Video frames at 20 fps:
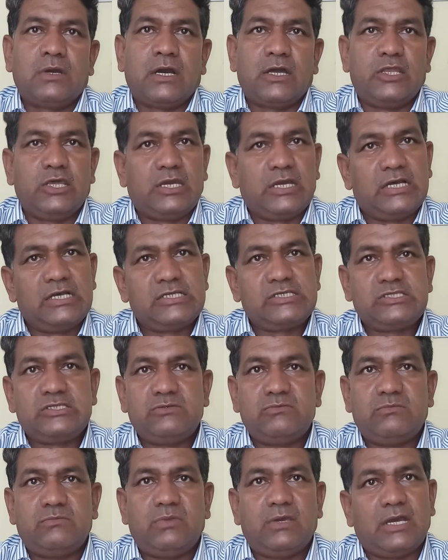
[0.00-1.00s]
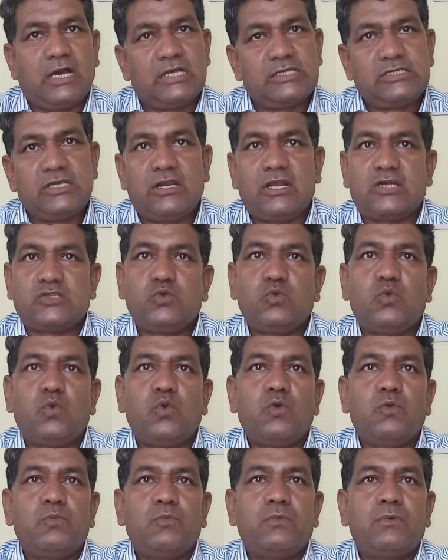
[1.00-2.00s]
अधिकांश विकासशील राष्ट्रों
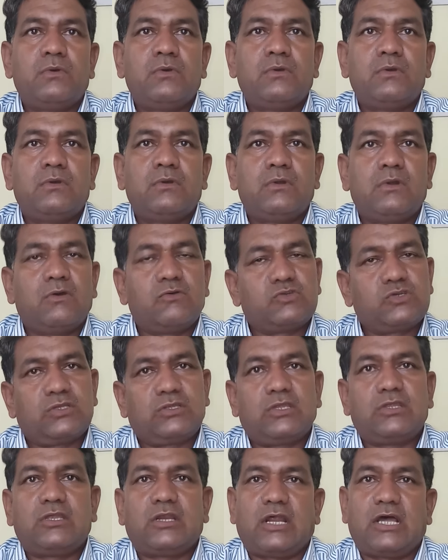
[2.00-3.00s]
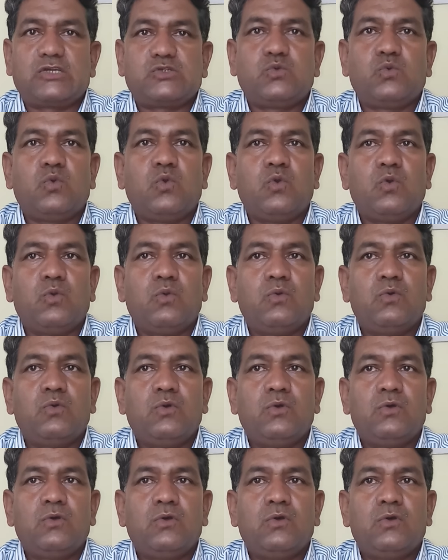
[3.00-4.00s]
को नवस्वतंत्र राष्ट्रों को
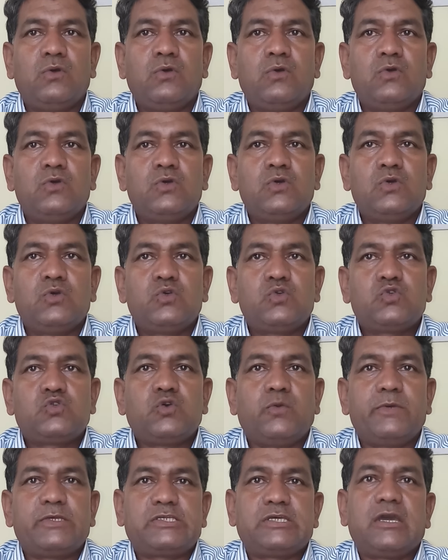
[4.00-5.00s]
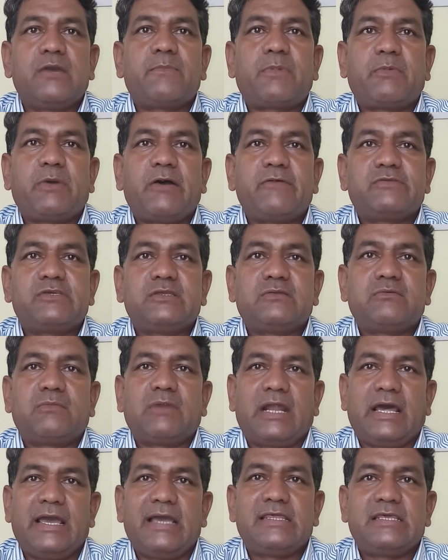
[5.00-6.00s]
सुविश्व के प्रभाव क्षेत्र तो
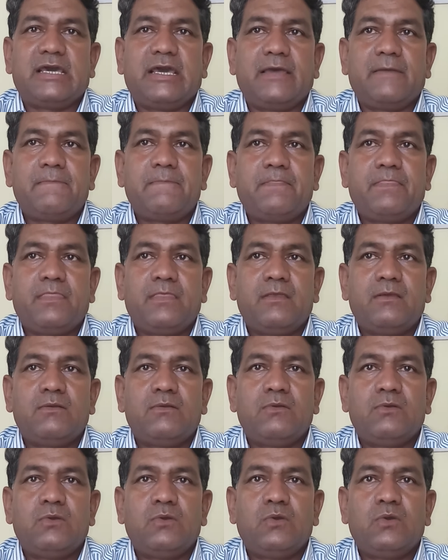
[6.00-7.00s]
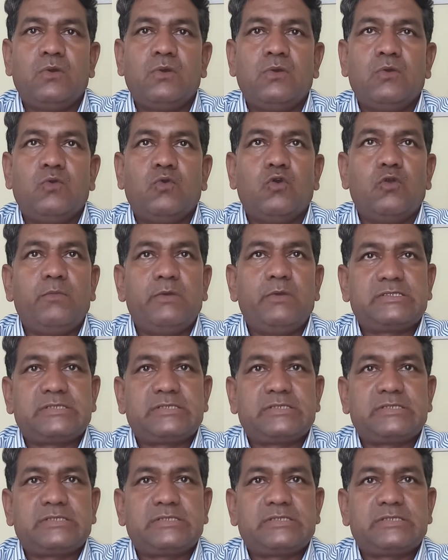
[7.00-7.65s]
में लाया जाए उनमें